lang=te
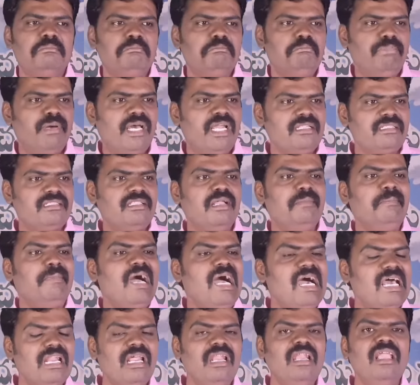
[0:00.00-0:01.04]
భర్త
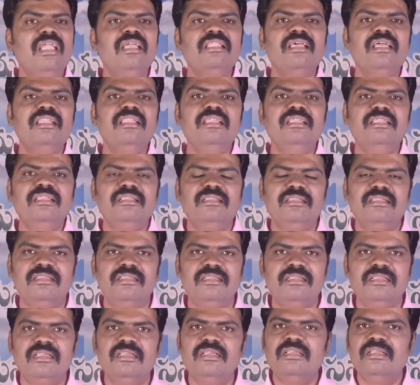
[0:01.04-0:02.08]
మారలేదని
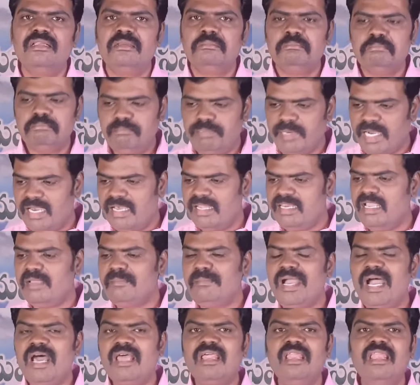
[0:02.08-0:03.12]
భార్య
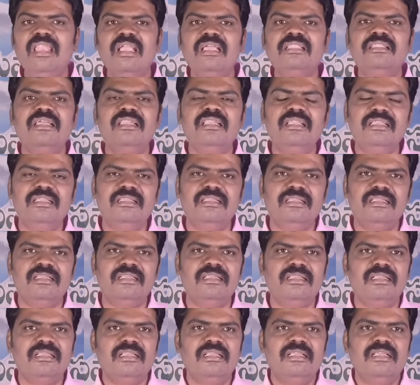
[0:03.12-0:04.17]
మారలేదని
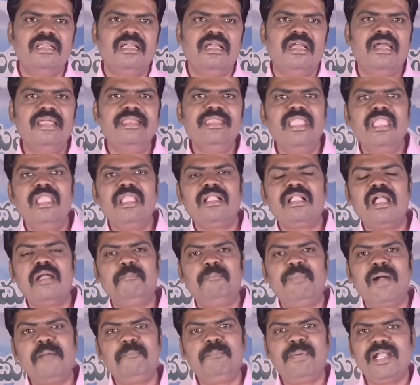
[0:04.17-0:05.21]
అనేక
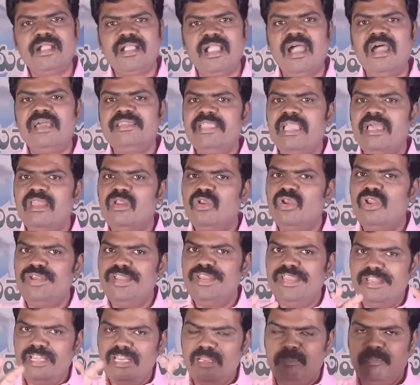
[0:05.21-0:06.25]
పాప కార్యాలలో
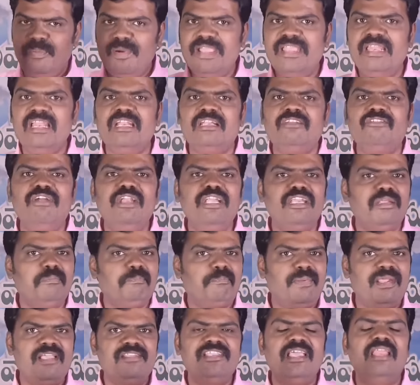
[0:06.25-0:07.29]
నిండిపోయినటువంటి
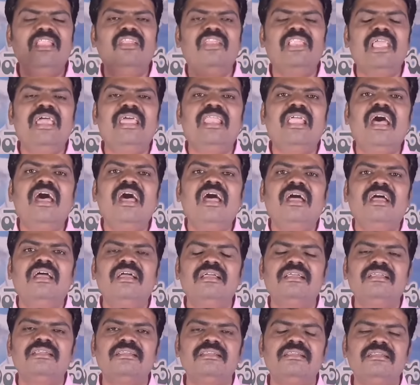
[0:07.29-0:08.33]
ప్రజలు లేరా
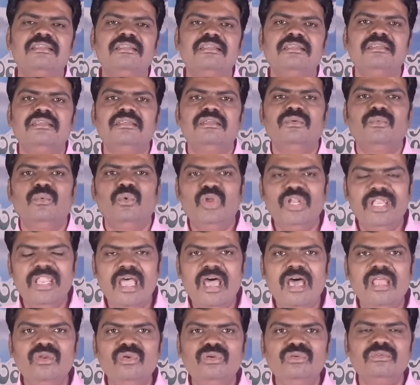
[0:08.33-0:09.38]

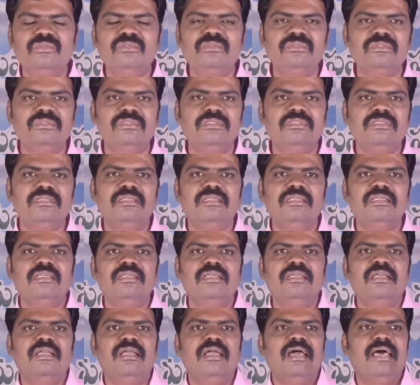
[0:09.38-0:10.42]
ఉన్నారు
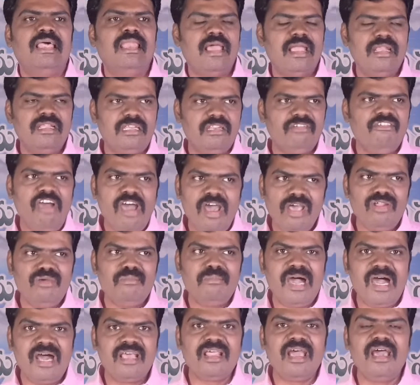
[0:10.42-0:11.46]
అలాంటి వారు
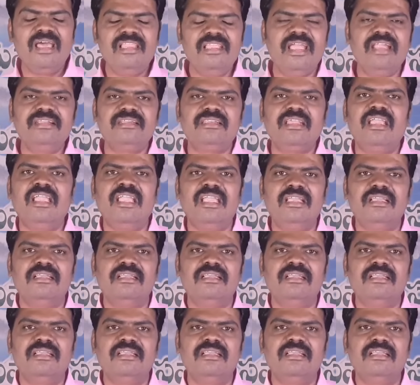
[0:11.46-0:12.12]
మారాలి అంటే